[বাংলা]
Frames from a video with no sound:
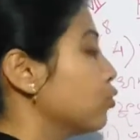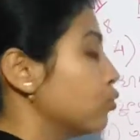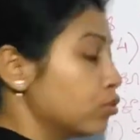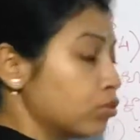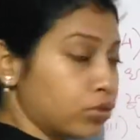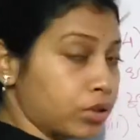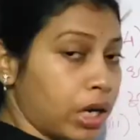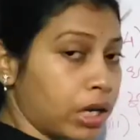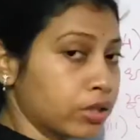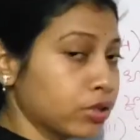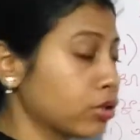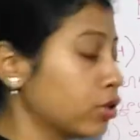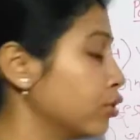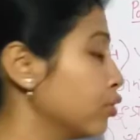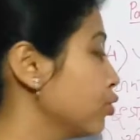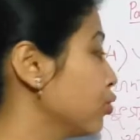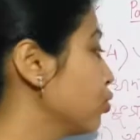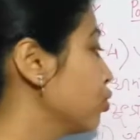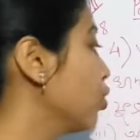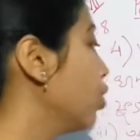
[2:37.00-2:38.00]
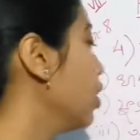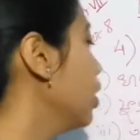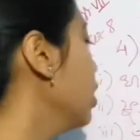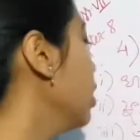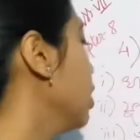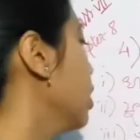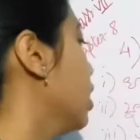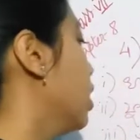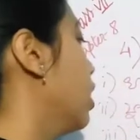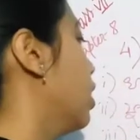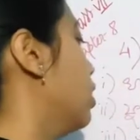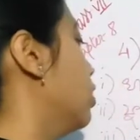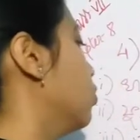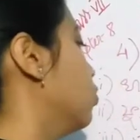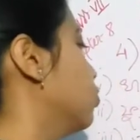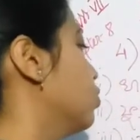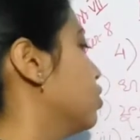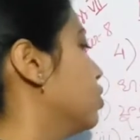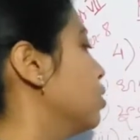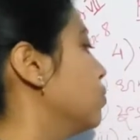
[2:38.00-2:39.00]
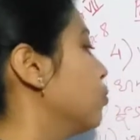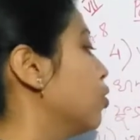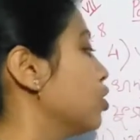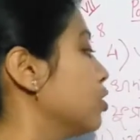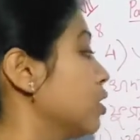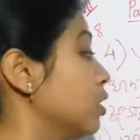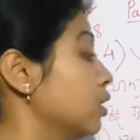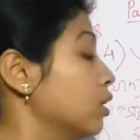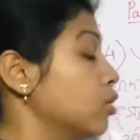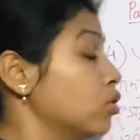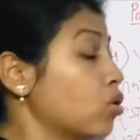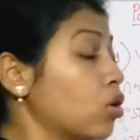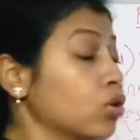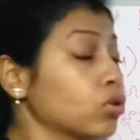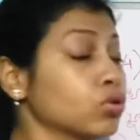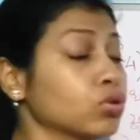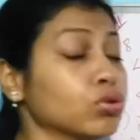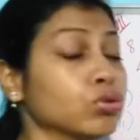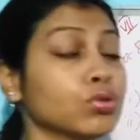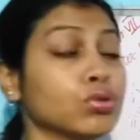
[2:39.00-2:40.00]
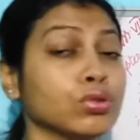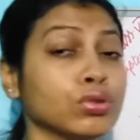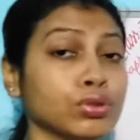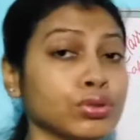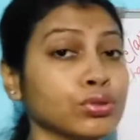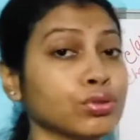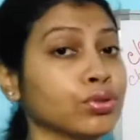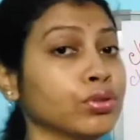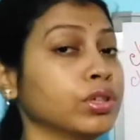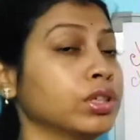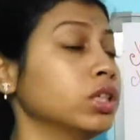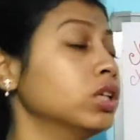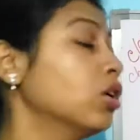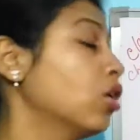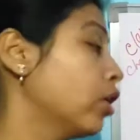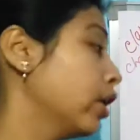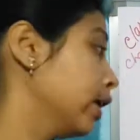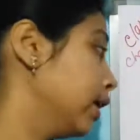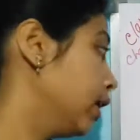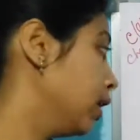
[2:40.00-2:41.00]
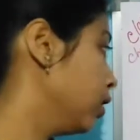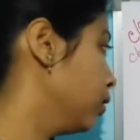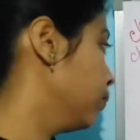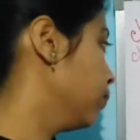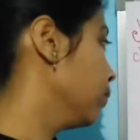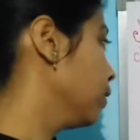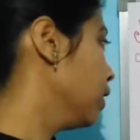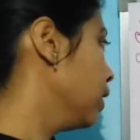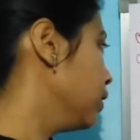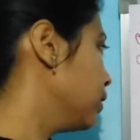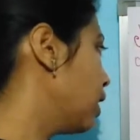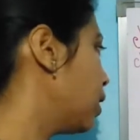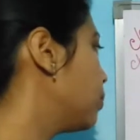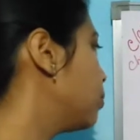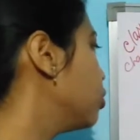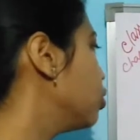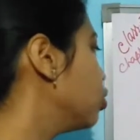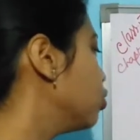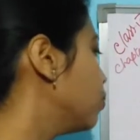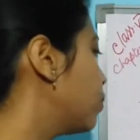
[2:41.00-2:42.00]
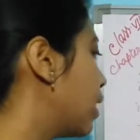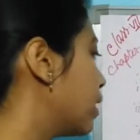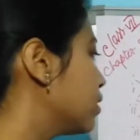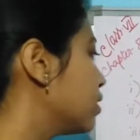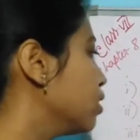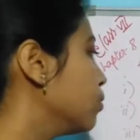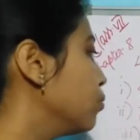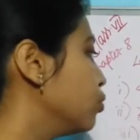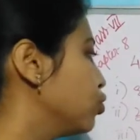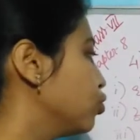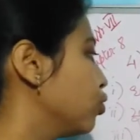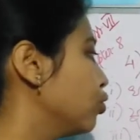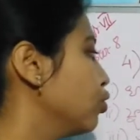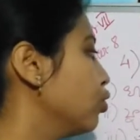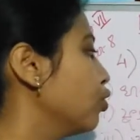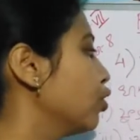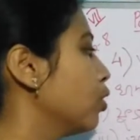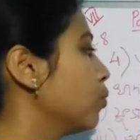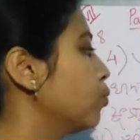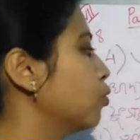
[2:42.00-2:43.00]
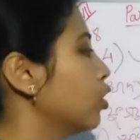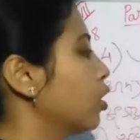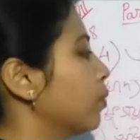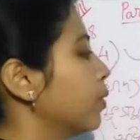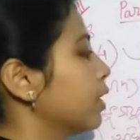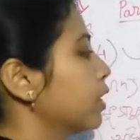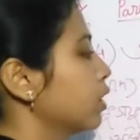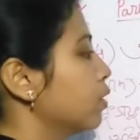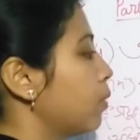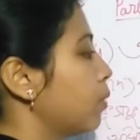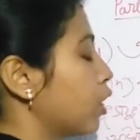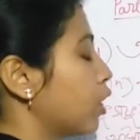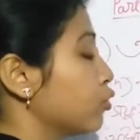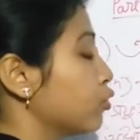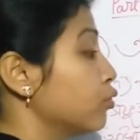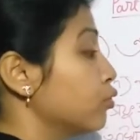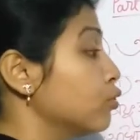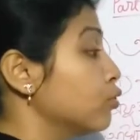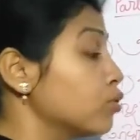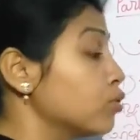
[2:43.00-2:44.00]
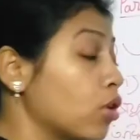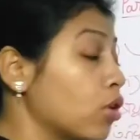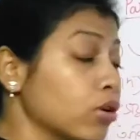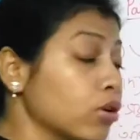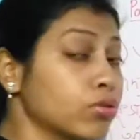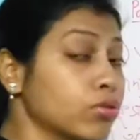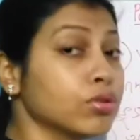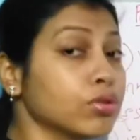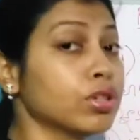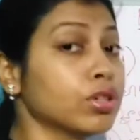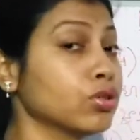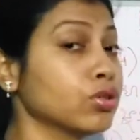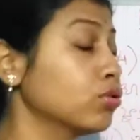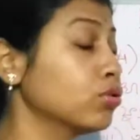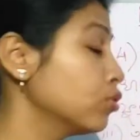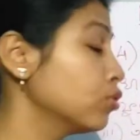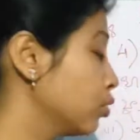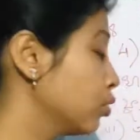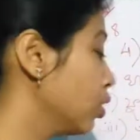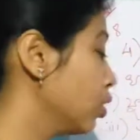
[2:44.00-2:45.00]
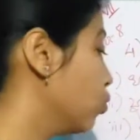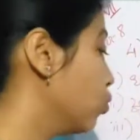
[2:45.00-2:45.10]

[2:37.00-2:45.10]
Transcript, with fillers: জন্য শ্বাসকষ্ট হয় আর অস্থিমজ্জাতে রক্তকোষ তৈরি হয় না তারপর হলো প্রাচীন মিশরীয়রা পোড়ামাটির বাসন অলঙ্কৃত করতে